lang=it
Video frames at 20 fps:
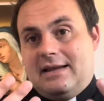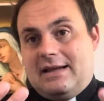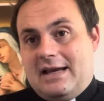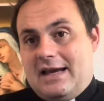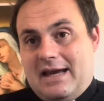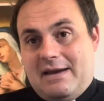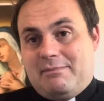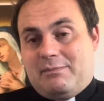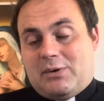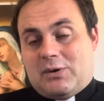
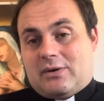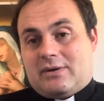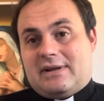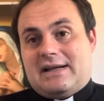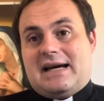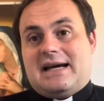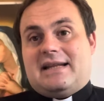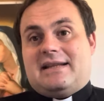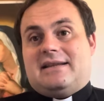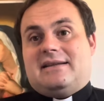È
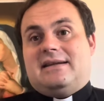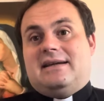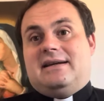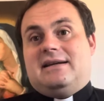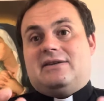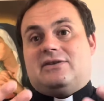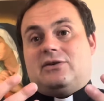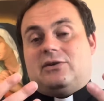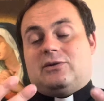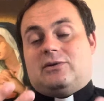
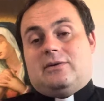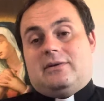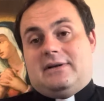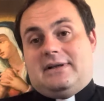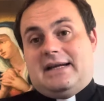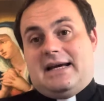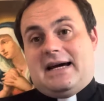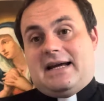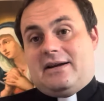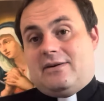importante
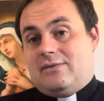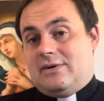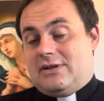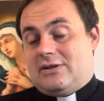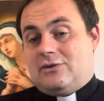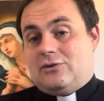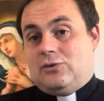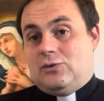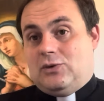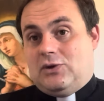sottolineare
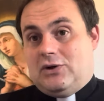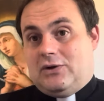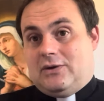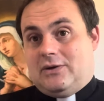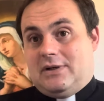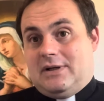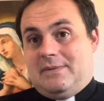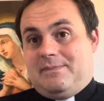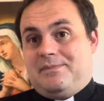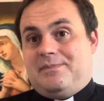
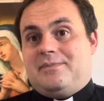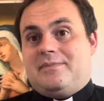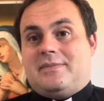quest'unione,